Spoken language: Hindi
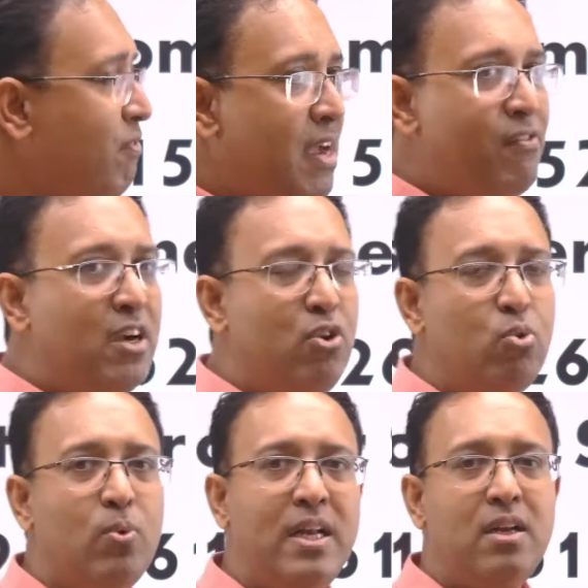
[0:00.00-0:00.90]
फाइव वन टू
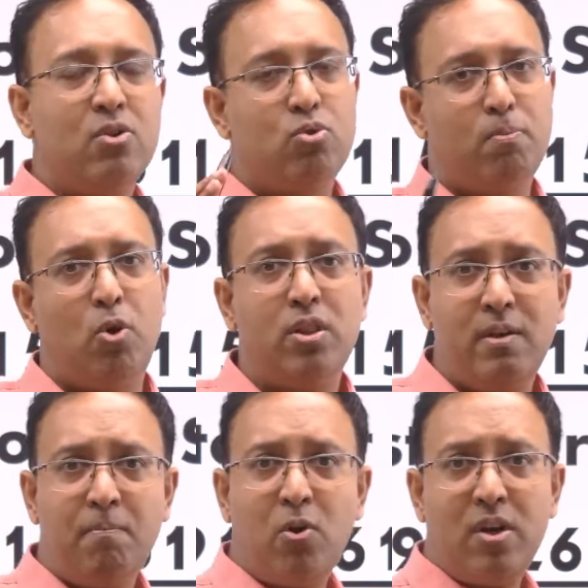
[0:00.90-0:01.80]
वन तो बहुत
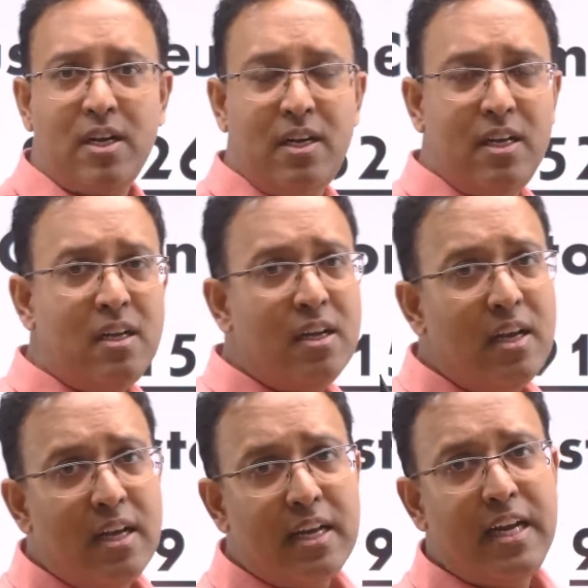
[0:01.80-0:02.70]
इंपॉर्टेंट है
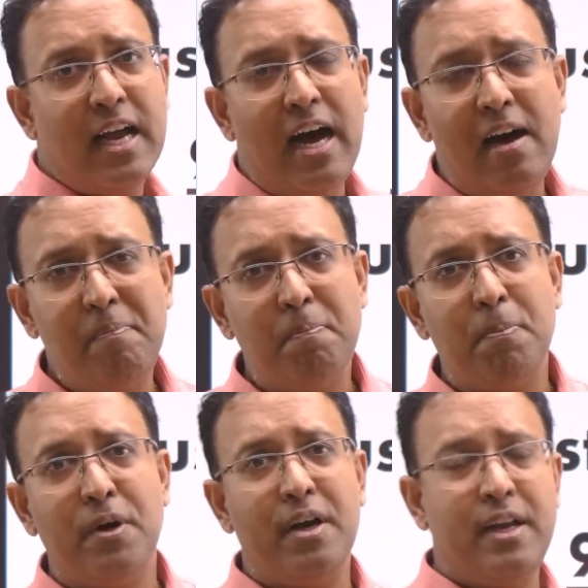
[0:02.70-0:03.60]
कि आप
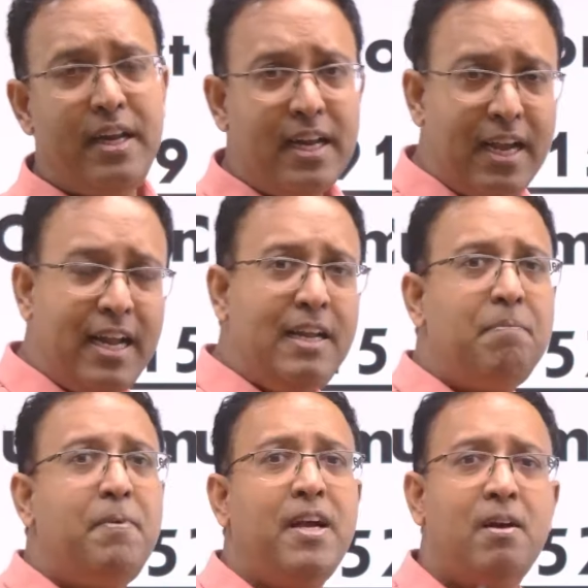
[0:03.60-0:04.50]
यहीं
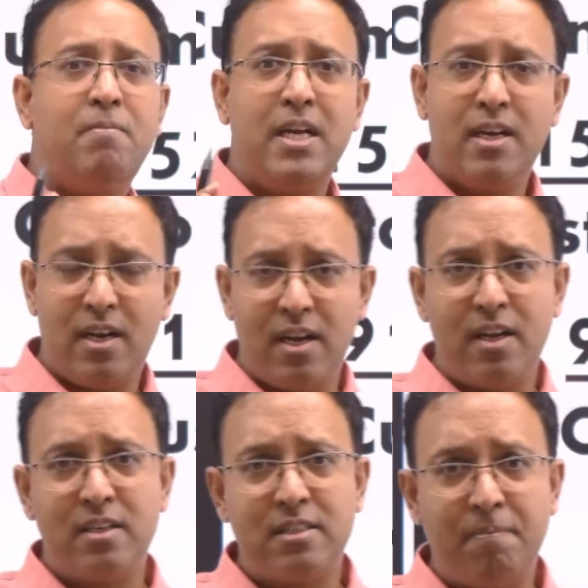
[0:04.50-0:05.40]
पे हमें अगर
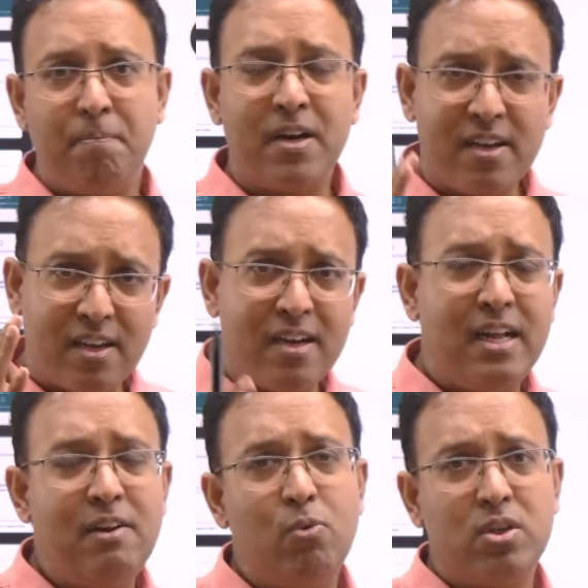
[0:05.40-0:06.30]
संपर्क करना
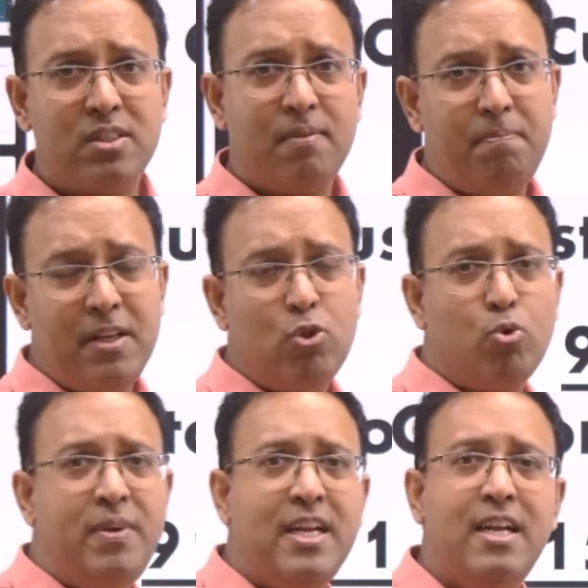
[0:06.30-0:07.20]
है व्हाट्सएप पे तो
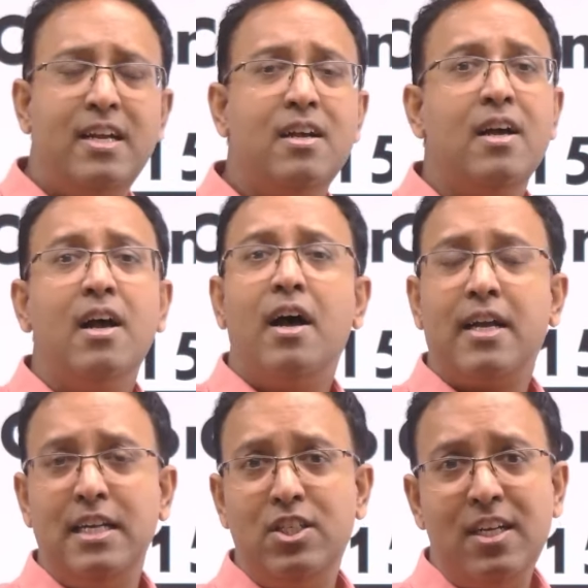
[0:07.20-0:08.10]
भी किए
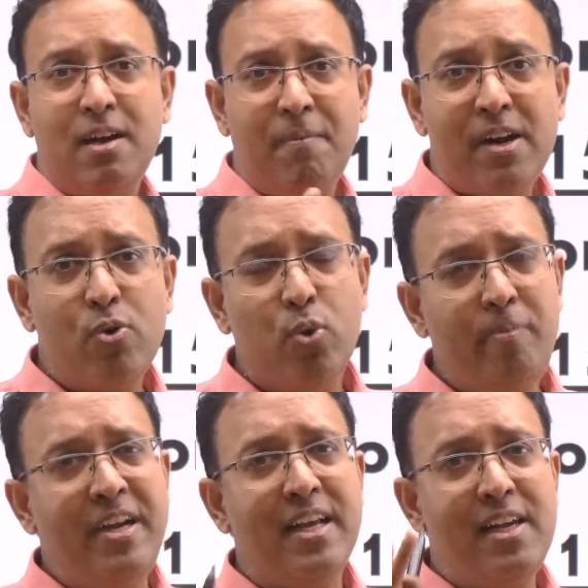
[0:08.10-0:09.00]
कीजिए हमारा कोई
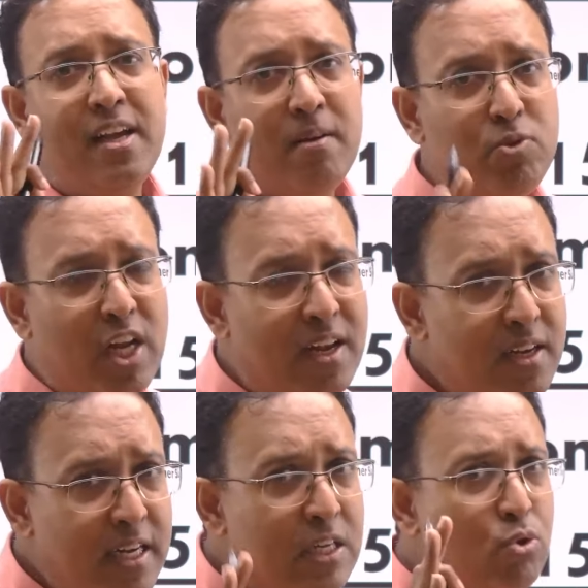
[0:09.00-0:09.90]
भी टेलीग्राम चैनल
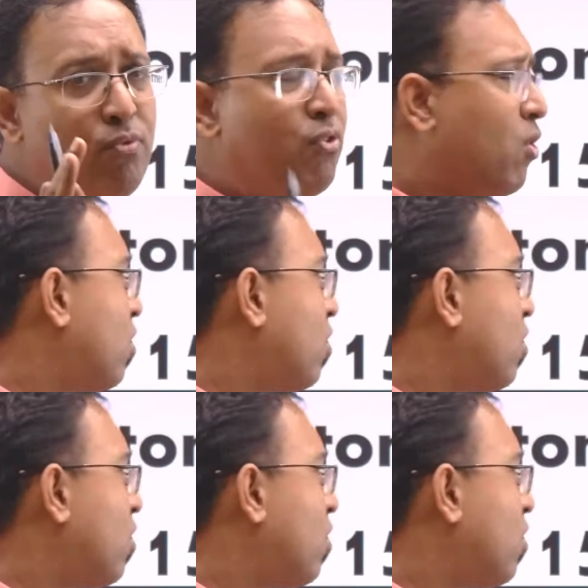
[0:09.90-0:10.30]
नहीं है तो फ्रॉड